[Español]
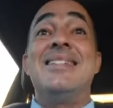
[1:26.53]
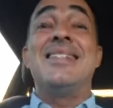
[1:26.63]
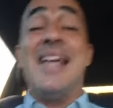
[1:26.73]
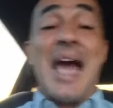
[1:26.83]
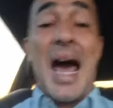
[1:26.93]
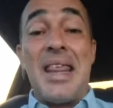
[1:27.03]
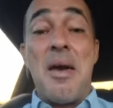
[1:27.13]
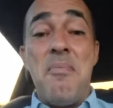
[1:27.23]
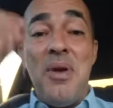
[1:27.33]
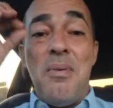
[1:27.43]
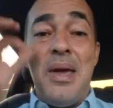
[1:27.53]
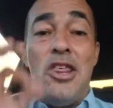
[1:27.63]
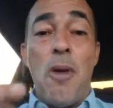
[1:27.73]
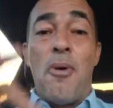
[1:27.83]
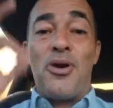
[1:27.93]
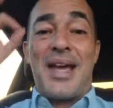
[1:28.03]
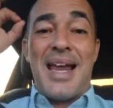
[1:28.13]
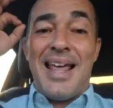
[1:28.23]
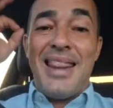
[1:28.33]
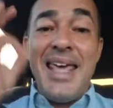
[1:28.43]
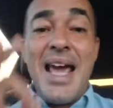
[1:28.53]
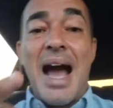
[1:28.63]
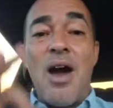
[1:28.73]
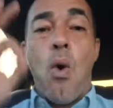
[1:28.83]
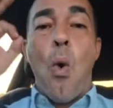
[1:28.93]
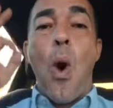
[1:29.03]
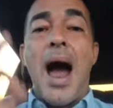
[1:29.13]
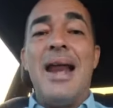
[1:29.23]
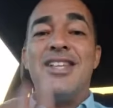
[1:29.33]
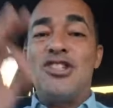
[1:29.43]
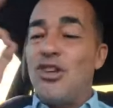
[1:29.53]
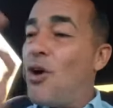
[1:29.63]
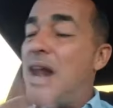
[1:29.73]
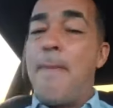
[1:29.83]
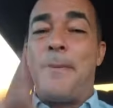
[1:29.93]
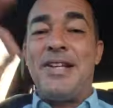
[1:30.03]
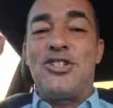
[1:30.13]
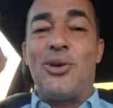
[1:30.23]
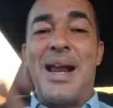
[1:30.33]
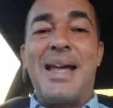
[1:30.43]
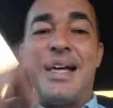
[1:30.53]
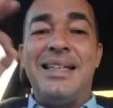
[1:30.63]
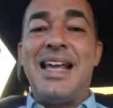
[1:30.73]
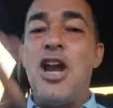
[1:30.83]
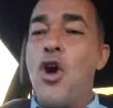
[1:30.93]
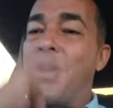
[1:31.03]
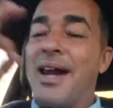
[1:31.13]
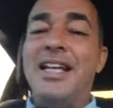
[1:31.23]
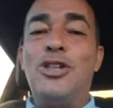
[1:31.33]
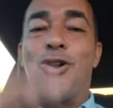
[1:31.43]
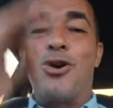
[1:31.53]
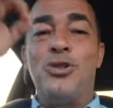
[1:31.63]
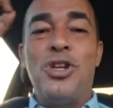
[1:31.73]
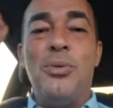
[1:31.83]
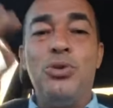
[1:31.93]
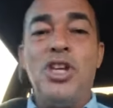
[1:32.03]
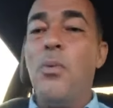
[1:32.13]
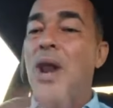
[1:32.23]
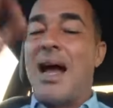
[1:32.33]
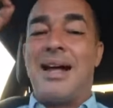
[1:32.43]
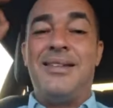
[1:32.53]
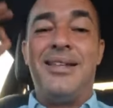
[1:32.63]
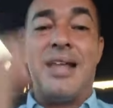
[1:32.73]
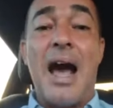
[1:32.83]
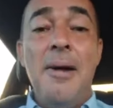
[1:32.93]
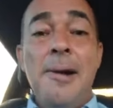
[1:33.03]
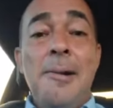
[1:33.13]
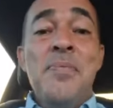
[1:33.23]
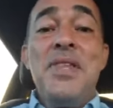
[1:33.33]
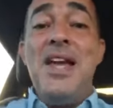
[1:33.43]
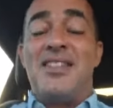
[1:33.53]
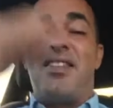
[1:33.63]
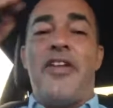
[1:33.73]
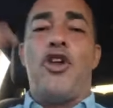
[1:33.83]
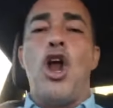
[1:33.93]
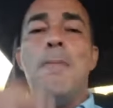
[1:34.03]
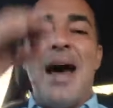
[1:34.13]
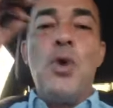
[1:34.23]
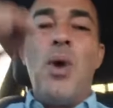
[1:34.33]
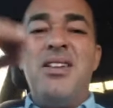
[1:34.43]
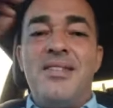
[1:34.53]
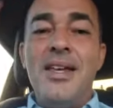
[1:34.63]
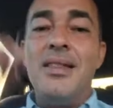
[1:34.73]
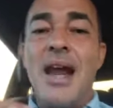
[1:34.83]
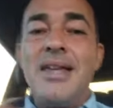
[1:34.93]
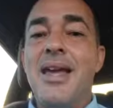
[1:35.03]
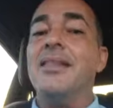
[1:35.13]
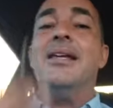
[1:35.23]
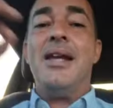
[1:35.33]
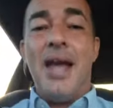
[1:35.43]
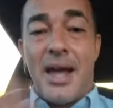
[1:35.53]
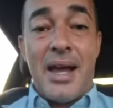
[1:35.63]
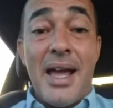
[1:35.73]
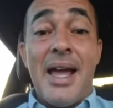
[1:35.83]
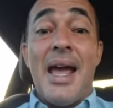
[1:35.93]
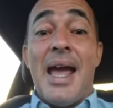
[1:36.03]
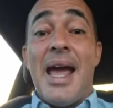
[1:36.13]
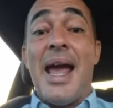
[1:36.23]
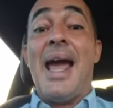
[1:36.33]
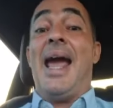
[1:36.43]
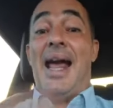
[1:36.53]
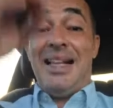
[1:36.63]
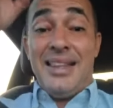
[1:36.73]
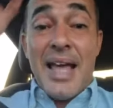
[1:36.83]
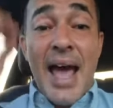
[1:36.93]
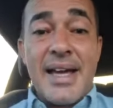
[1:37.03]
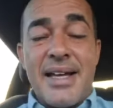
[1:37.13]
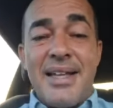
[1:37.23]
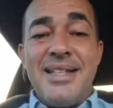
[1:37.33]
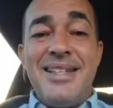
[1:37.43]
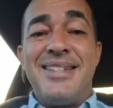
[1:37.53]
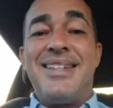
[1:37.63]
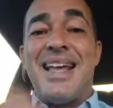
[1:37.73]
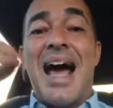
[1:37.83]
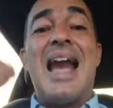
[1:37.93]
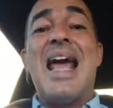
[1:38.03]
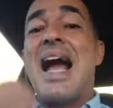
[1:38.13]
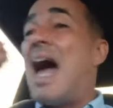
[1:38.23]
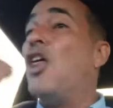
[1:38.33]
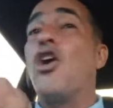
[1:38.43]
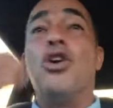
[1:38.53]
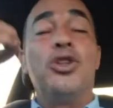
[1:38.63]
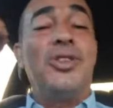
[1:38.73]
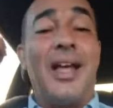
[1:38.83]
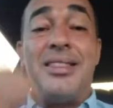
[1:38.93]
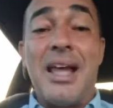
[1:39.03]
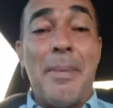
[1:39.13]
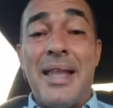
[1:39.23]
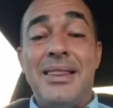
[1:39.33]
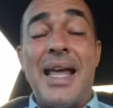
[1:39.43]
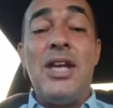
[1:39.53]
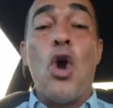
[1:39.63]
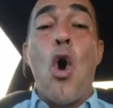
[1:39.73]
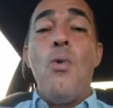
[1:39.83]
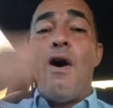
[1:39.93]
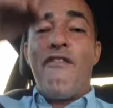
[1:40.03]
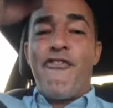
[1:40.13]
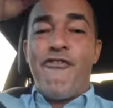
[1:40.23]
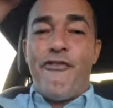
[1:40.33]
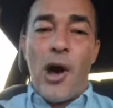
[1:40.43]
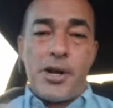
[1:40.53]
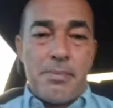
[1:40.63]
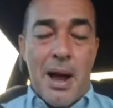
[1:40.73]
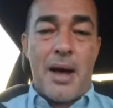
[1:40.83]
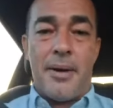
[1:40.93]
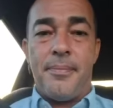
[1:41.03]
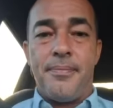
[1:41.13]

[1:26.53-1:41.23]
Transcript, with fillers: se ha desvivido porque le digan cuáles son las personas que tienen los créditos contributivos y la cantidad. Y el señor Manuel Sidre quien dirige. El DEC se ha negado constantemente y no hubo forma